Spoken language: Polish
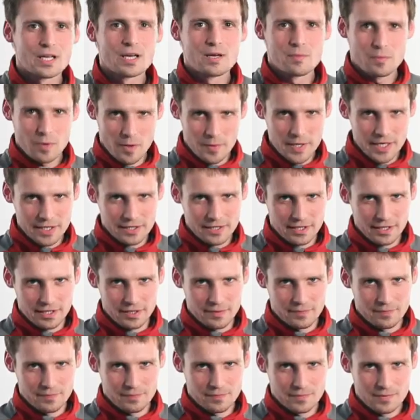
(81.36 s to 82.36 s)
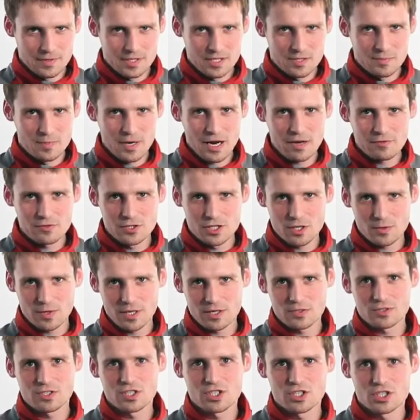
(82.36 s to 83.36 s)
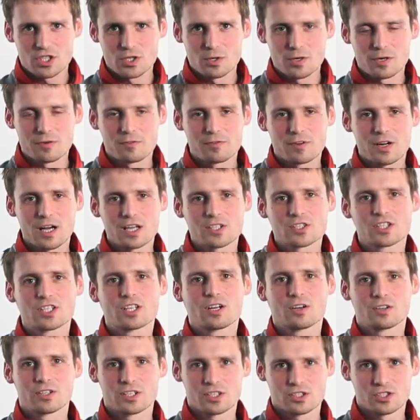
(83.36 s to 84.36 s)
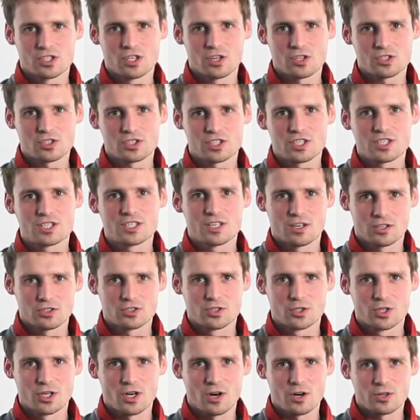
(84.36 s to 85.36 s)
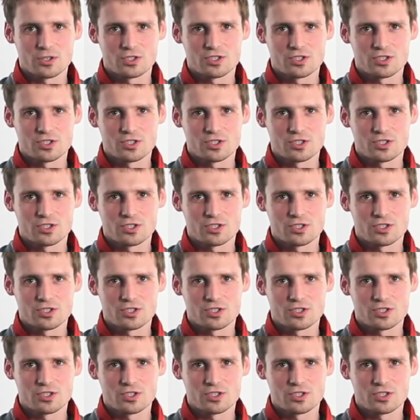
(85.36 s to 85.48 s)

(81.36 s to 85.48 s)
Pamiętaj, Sprawdź działające siły. W razie konieczności skontruj kość.